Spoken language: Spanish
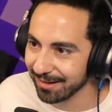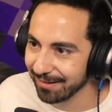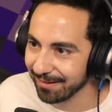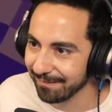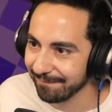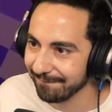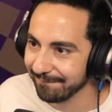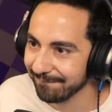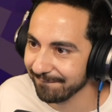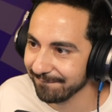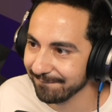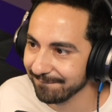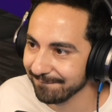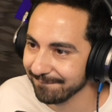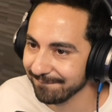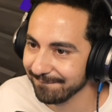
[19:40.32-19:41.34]
Creo que no.
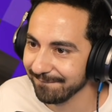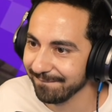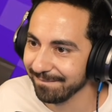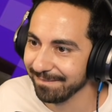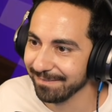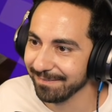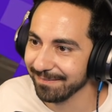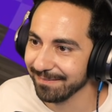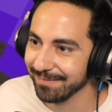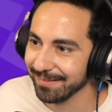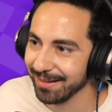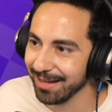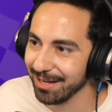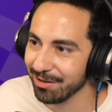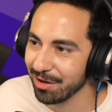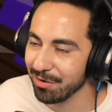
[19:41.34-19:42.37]

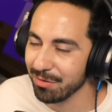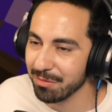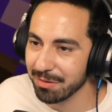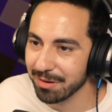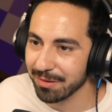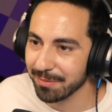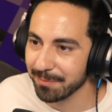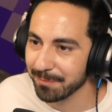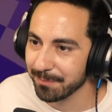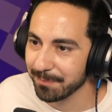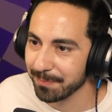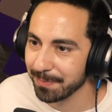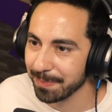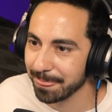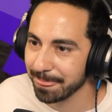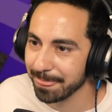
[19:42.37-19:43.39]
Y es eres un
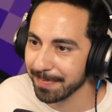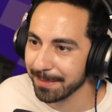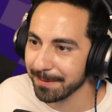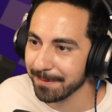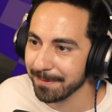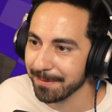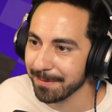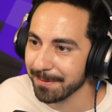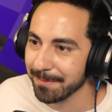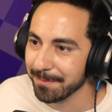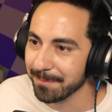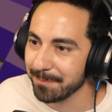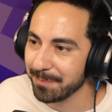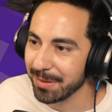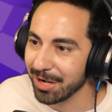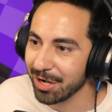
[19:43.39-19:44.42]
melón, tío, mira no
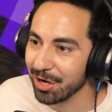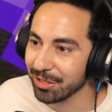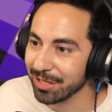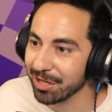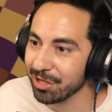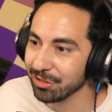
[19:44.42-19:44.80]
traerlo hecho. lo tengo